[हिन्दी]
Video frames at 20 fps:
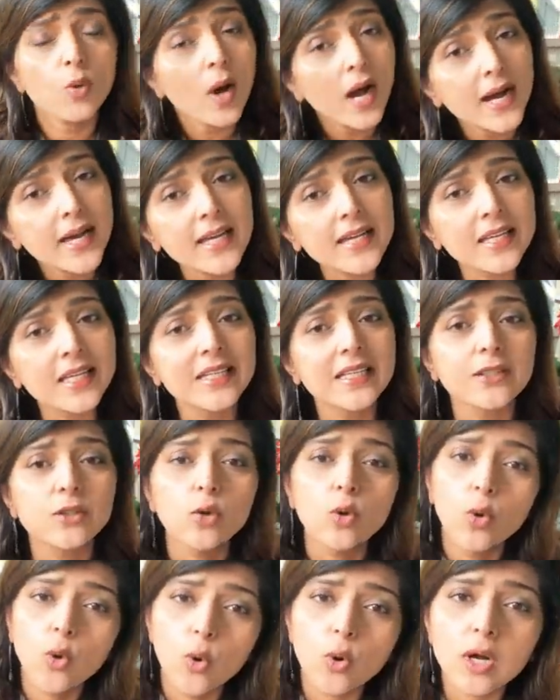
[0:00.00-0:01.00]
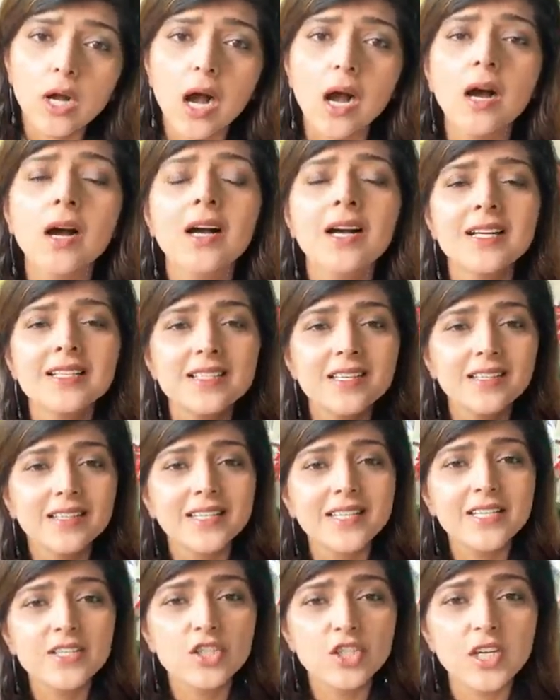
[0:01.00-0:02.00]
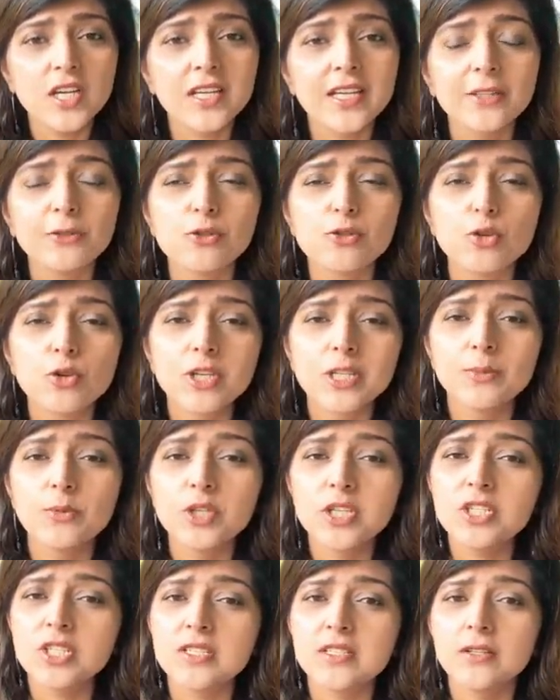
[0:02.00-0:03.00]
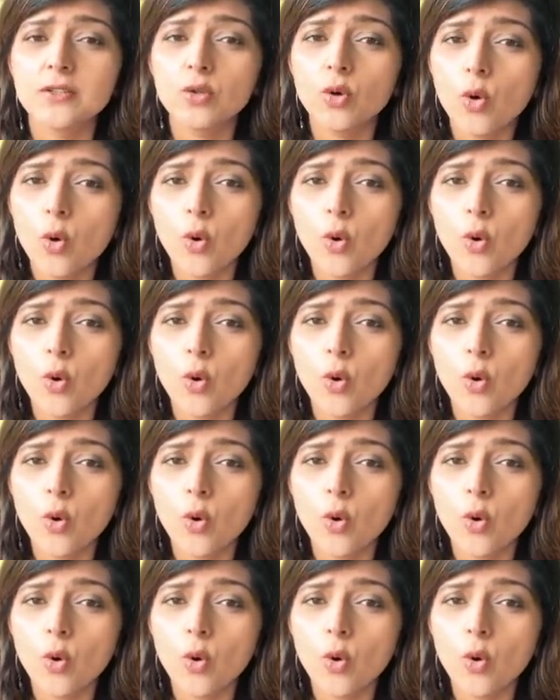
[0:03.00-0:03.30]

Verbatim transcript: तो आएंगे ये तो होगा ज़िंदगी जिएंगे तो छोटी मोटी चीज़ें तो